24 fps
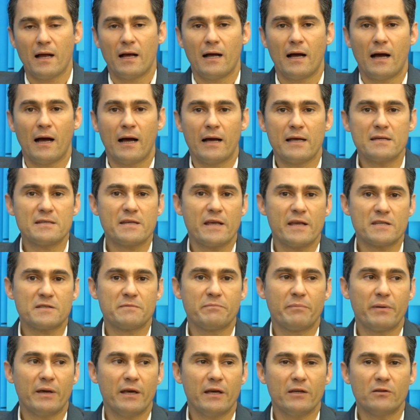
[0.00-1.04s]
A esse
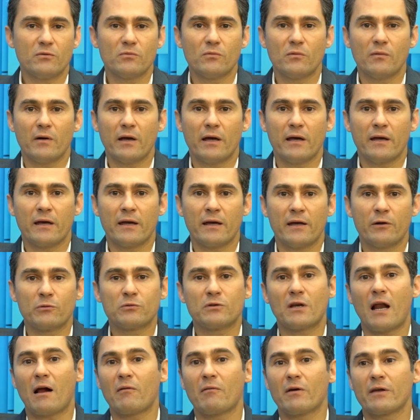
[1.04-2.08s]
respeito, é, eu
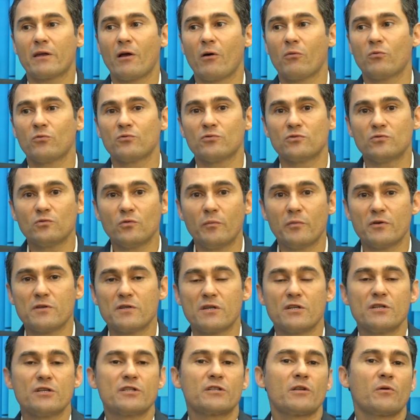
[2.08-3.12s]
trago aqui alguns números
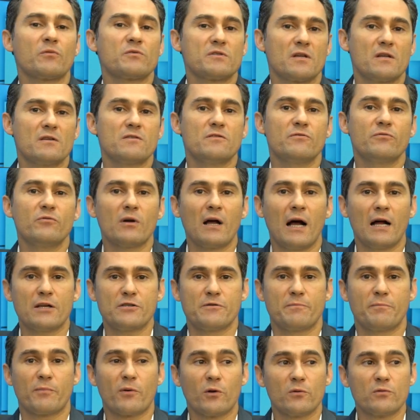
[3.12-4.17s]
que estão sendo divulgados
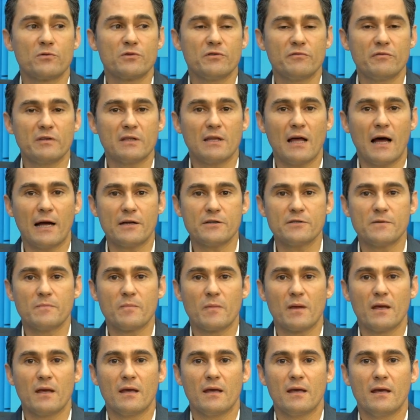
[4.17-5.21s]
de produtividade,
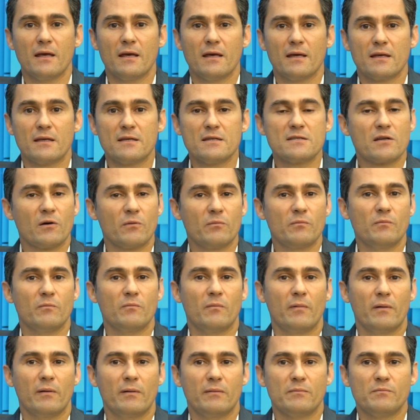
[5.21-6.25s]
que são
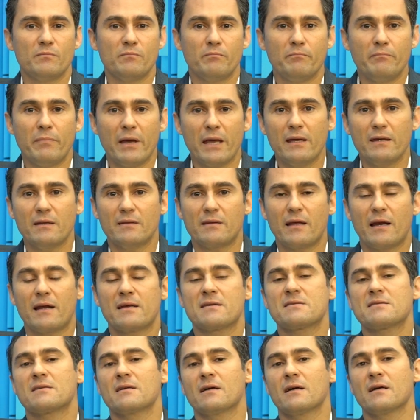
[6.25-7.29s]
bem
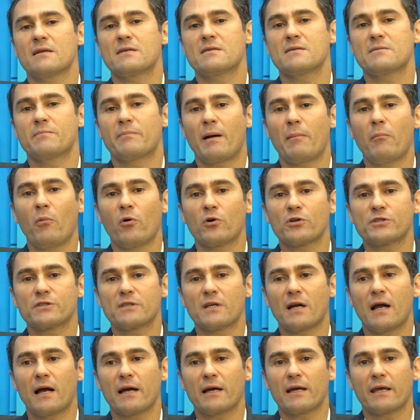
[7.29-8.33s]
interessantes para
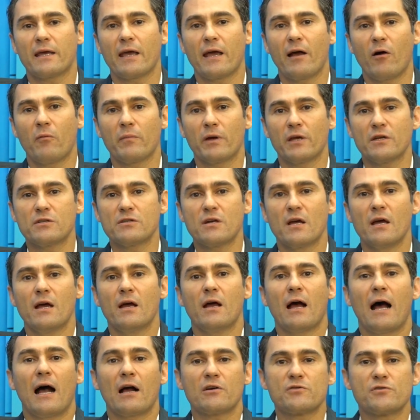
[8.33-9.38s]
mostrar que realmente
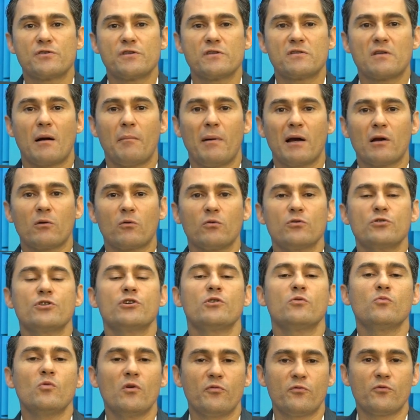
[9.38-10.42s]
a Justiça do Trabalho
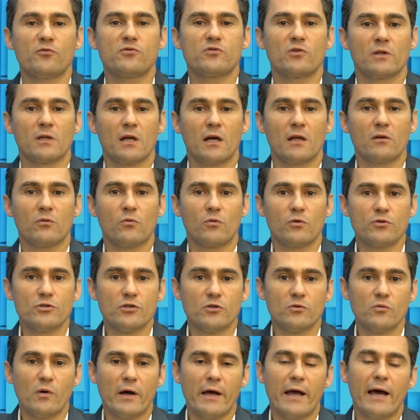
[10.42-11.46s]
continua funcionando,
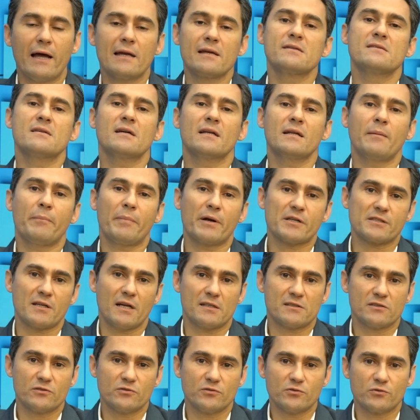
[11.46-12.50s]
continua realizando a
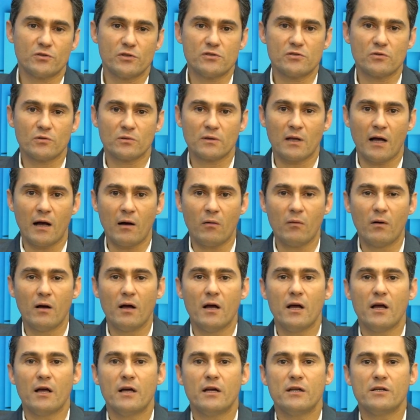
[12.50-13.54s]
prestação jurisdicional
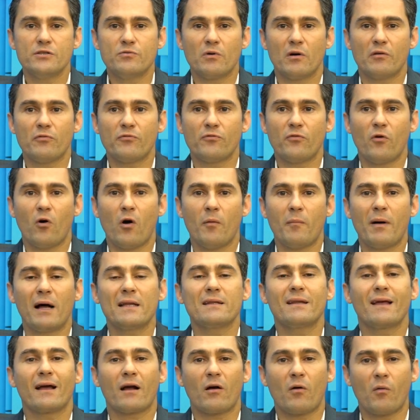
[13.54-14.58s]
de uma forma
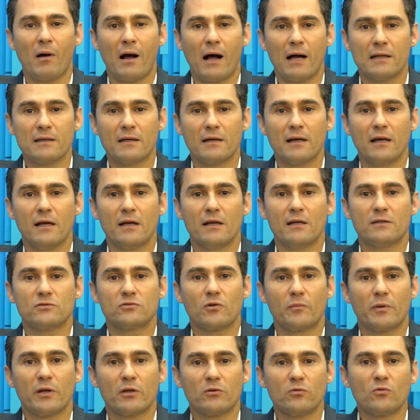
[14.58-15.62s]
adequada,
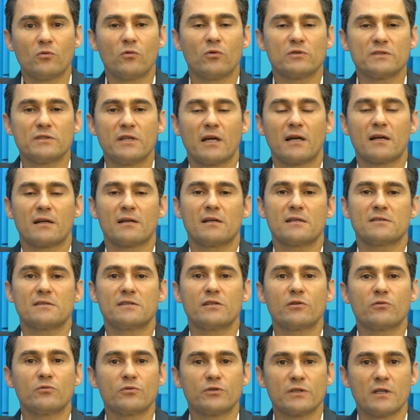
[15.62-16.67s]
sobretudo considerando as
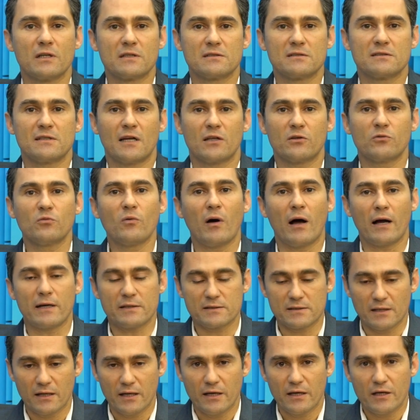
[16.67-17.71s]
circunstâncias
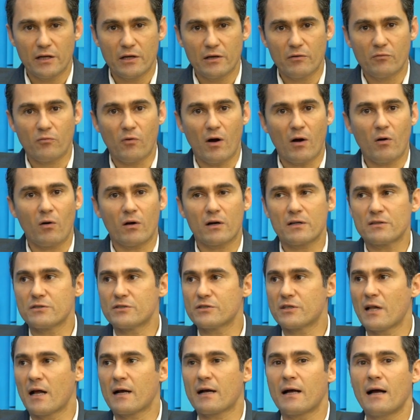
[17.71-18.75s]
atuais. Eu vou agora
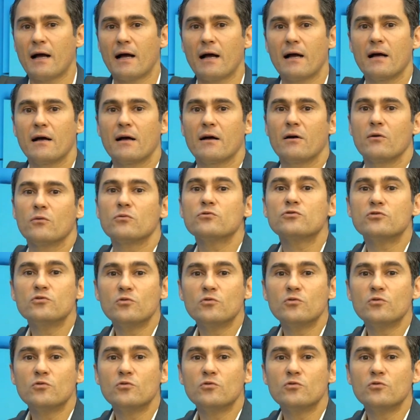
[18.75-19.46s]
destacar os